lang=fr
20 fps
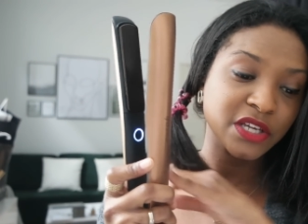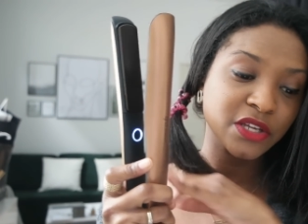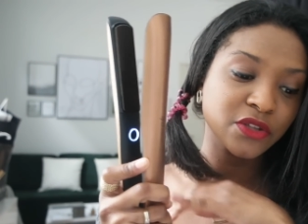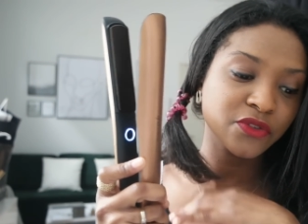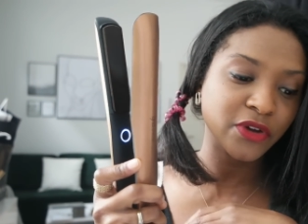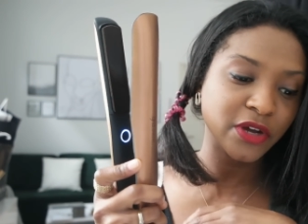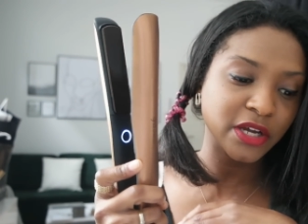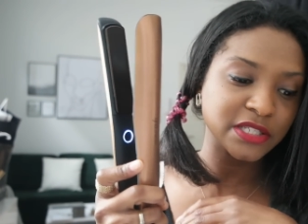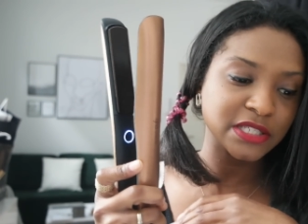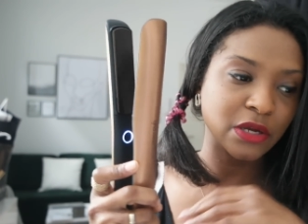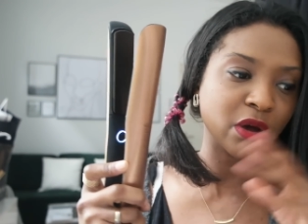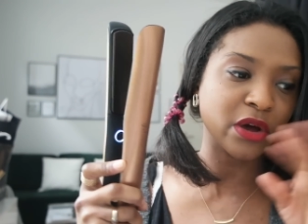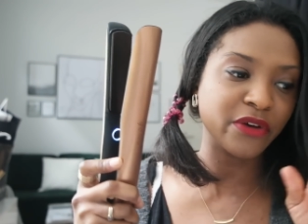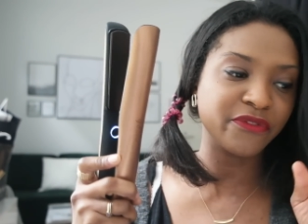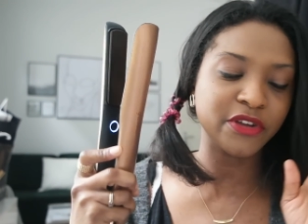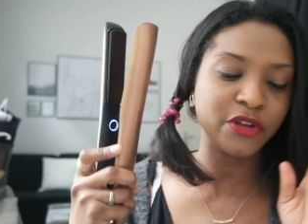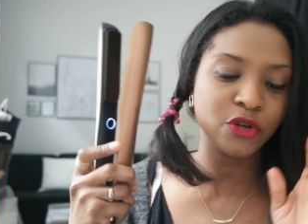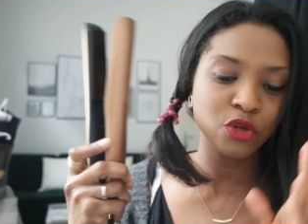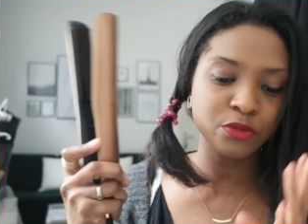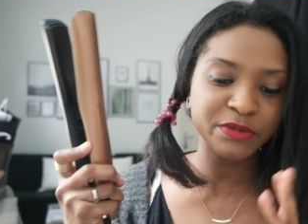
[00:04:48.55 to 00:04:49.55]
Et une fois que ça aura
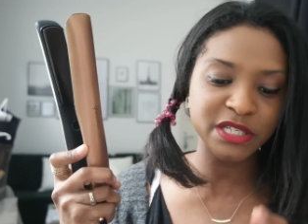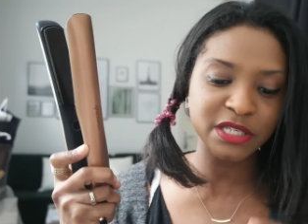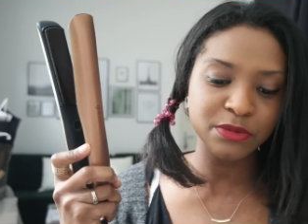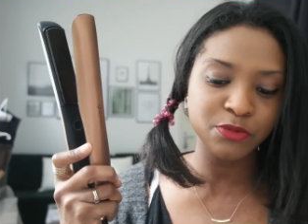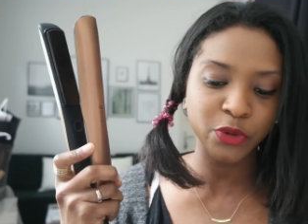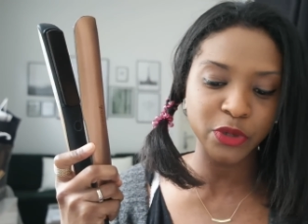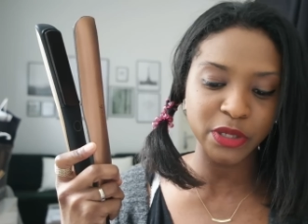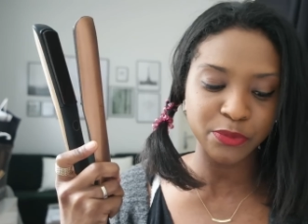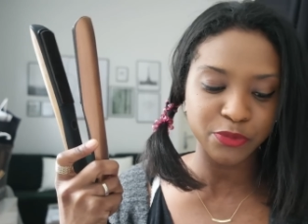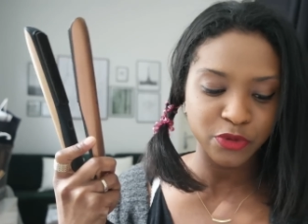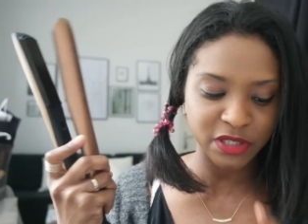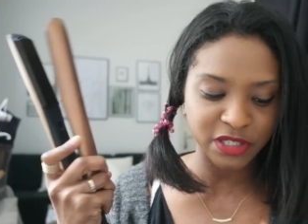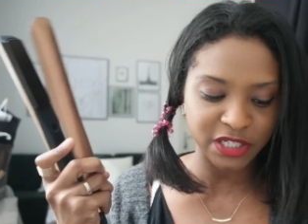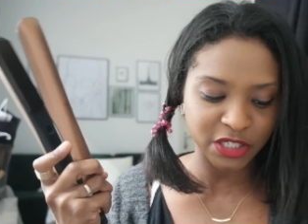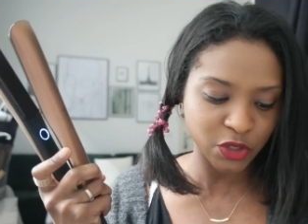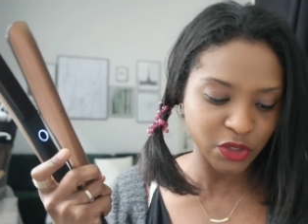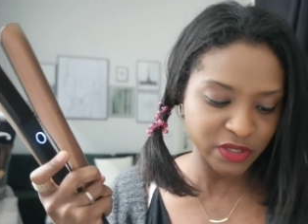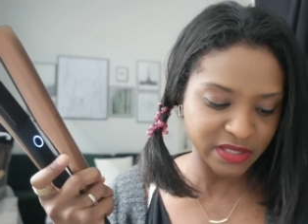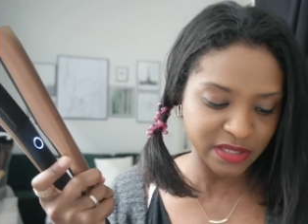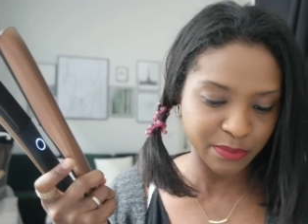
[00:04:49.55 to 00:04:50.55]
fait le petit bruit pour
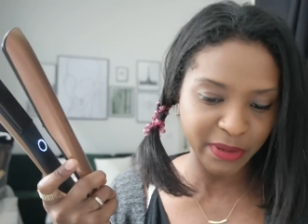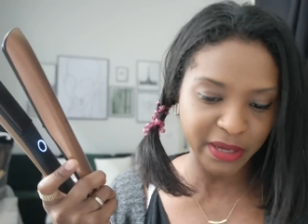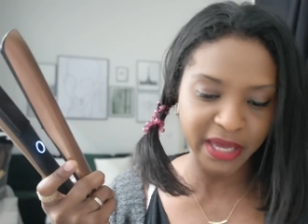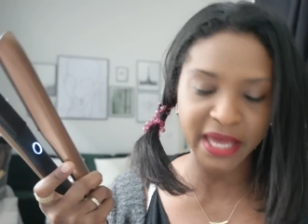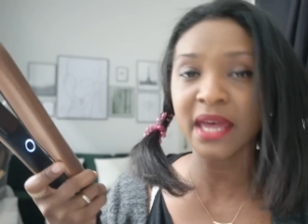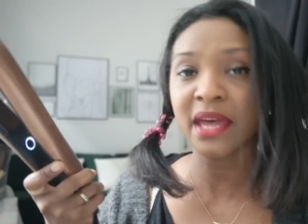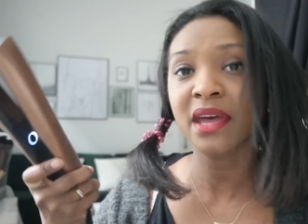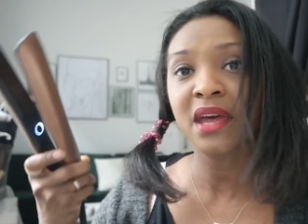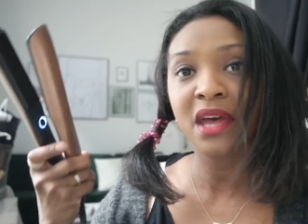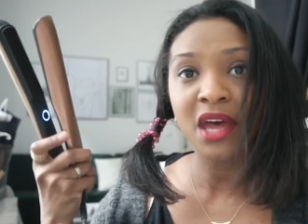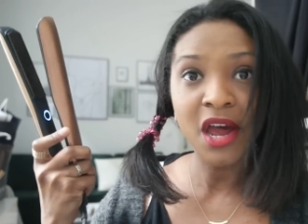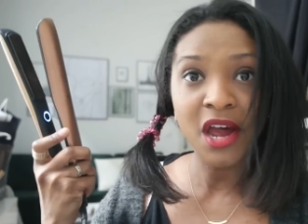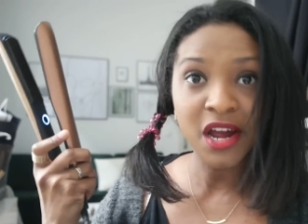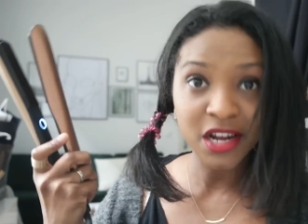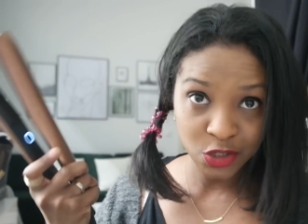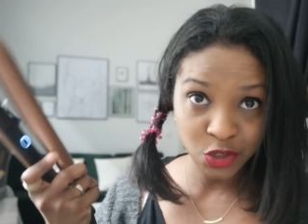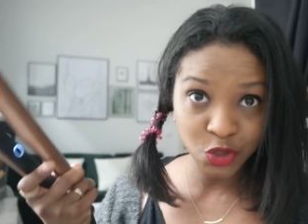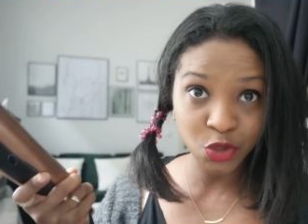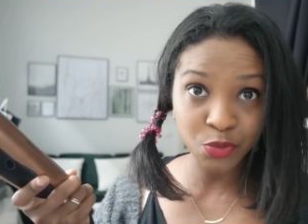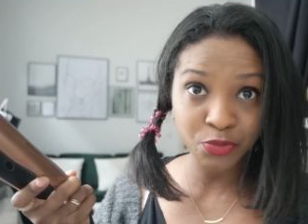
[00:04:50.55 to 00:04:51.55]
dire que c'est prêt,
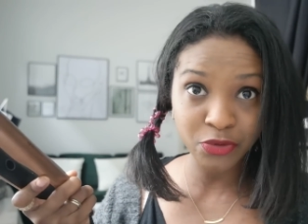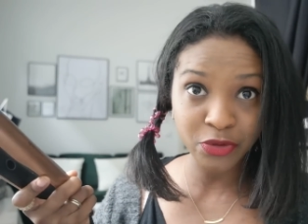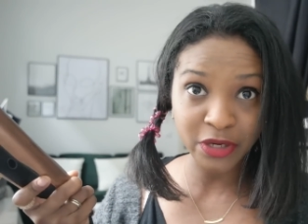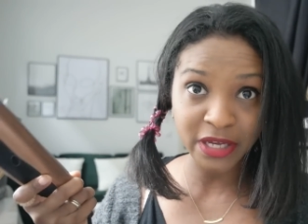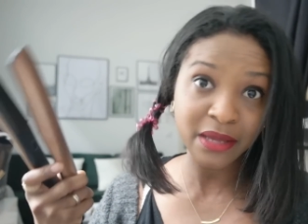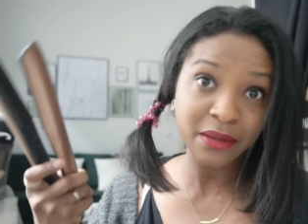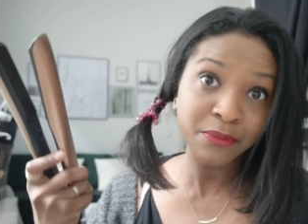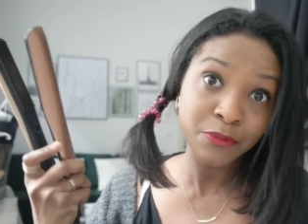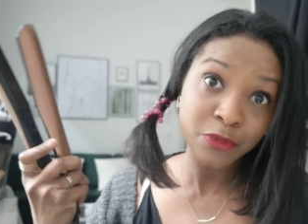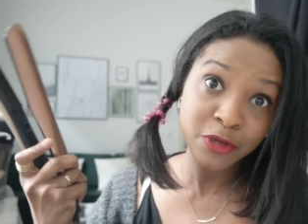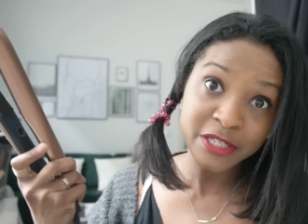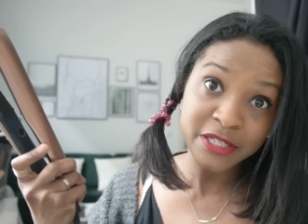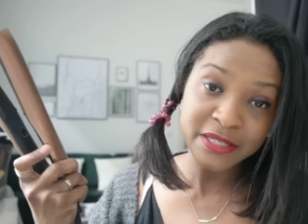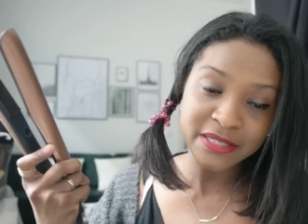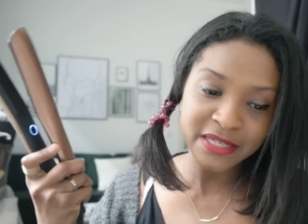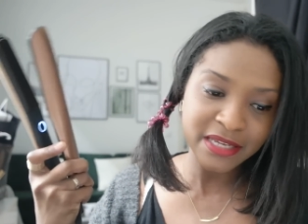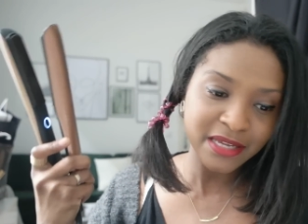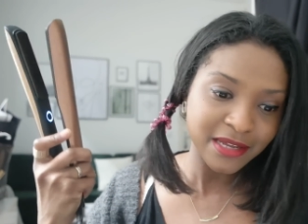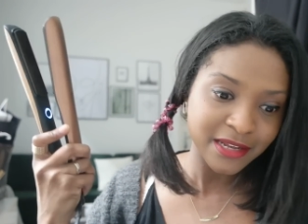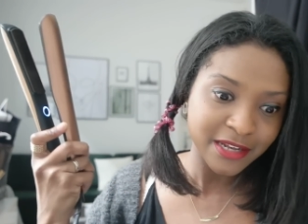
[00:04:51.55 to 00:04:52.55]
je pourrai me
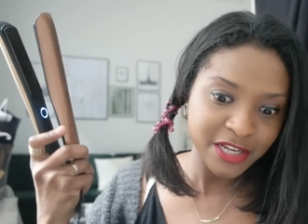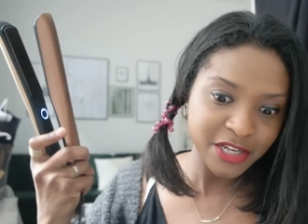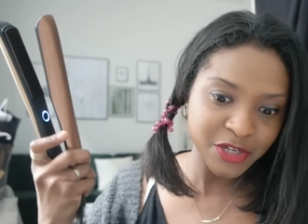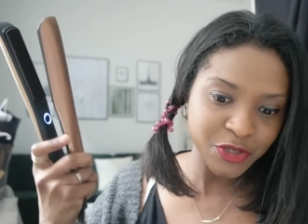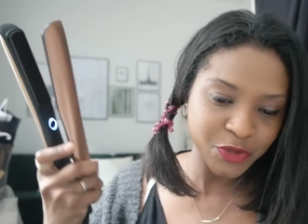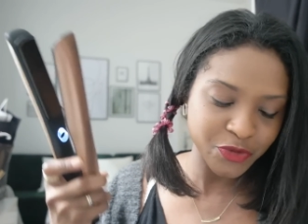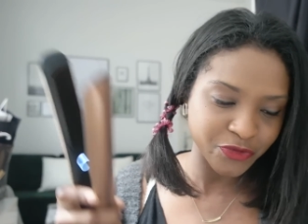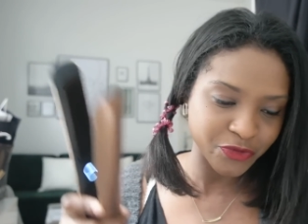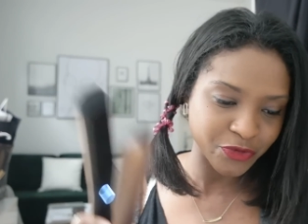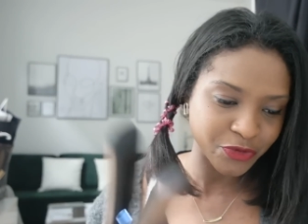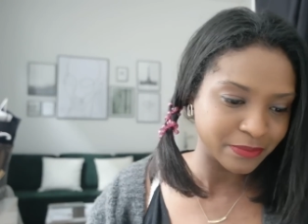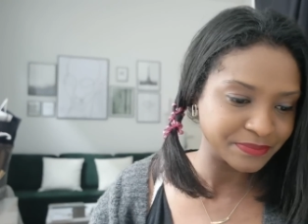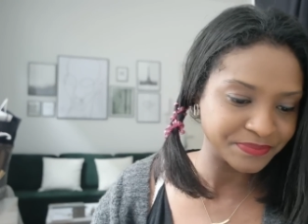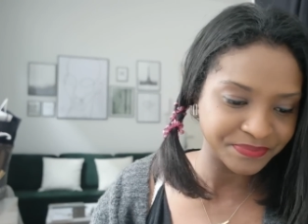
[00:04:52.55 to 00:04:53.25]
lisser les cheveux.